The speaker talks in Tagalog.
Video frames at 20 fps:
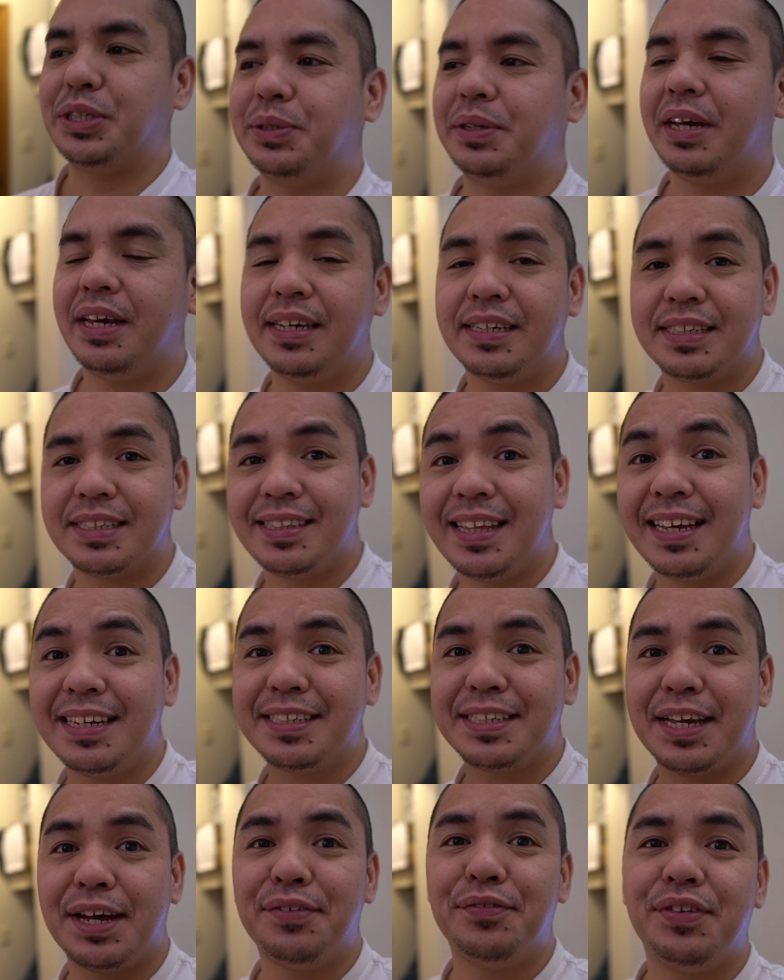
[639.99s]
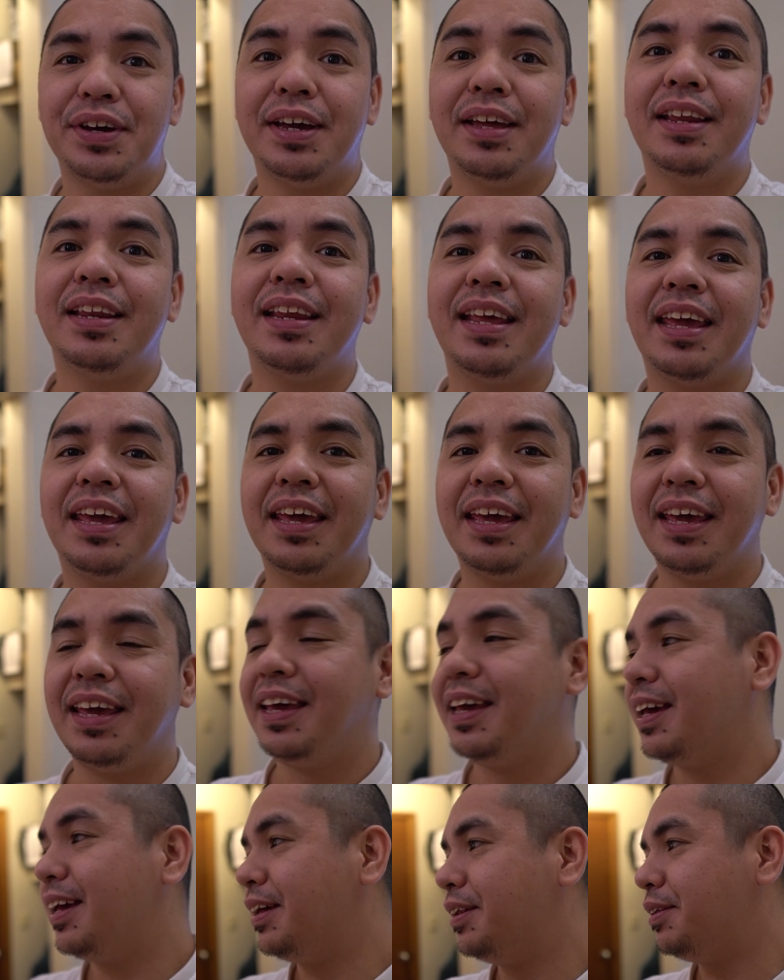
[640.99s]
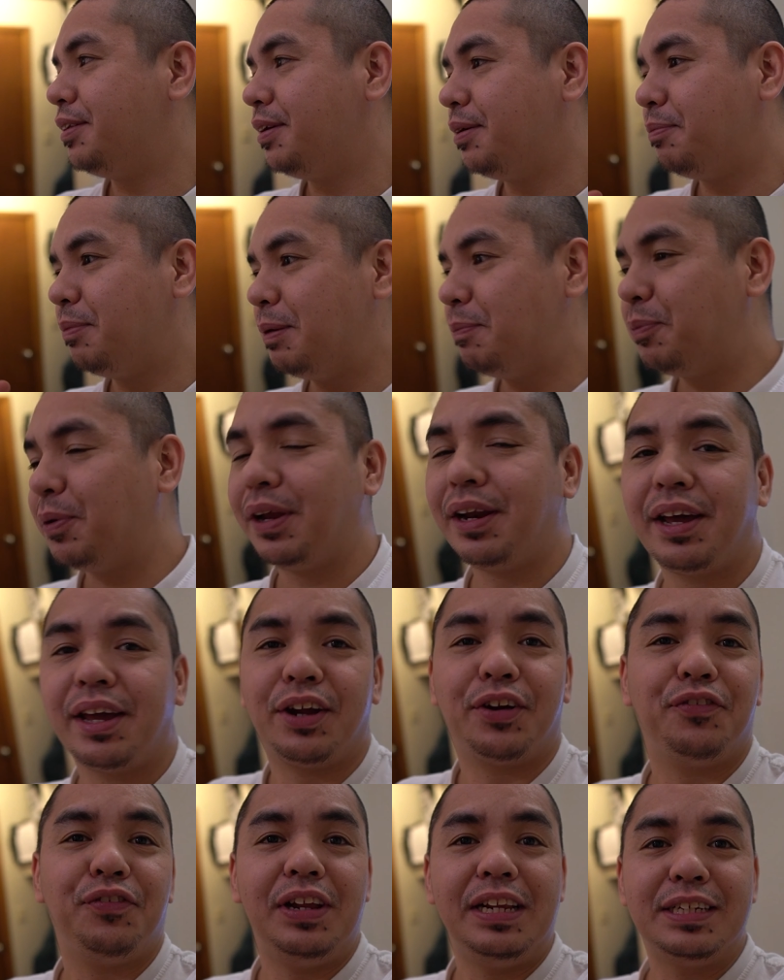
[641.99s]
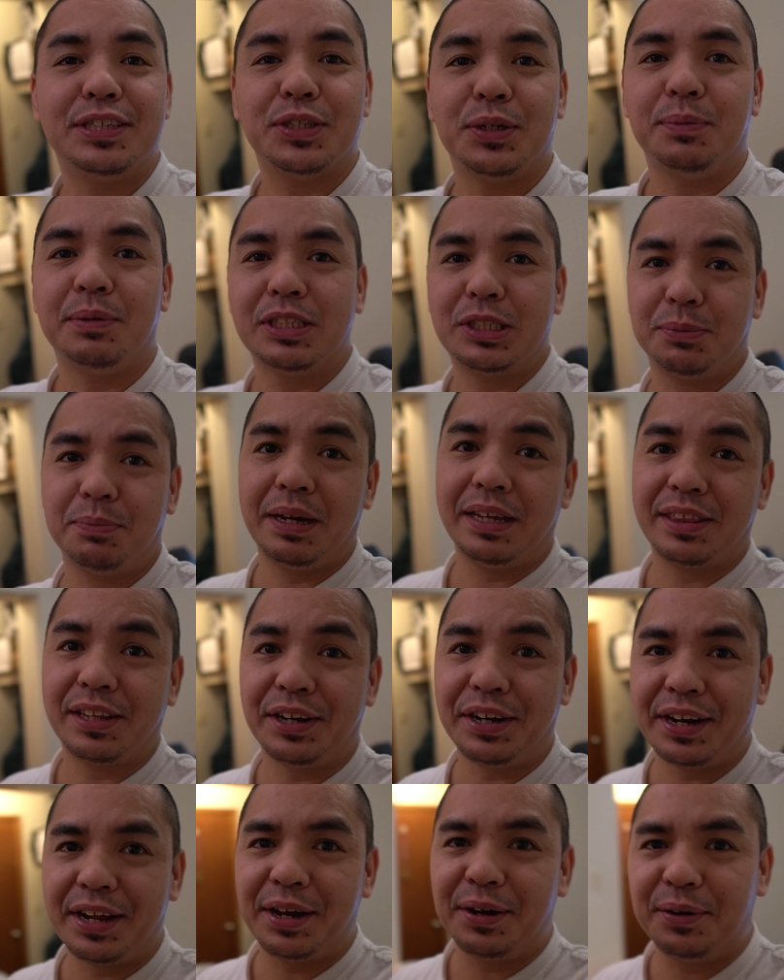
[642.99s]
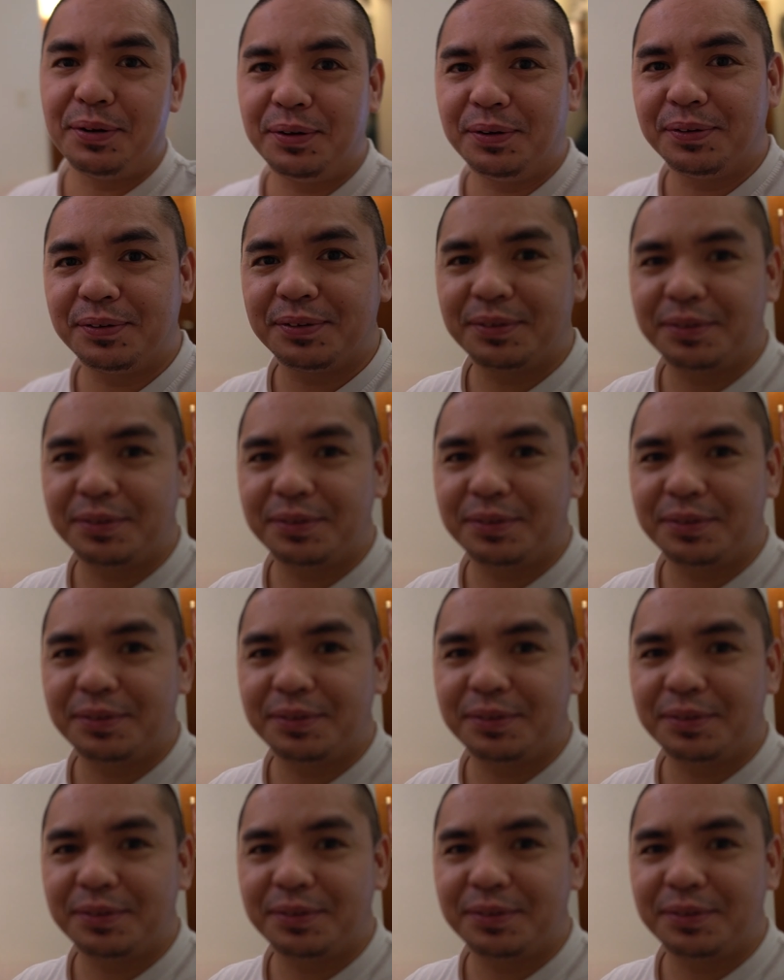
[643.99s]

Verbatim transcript: Today is day 7 and Mipo and I are feeling so much better now.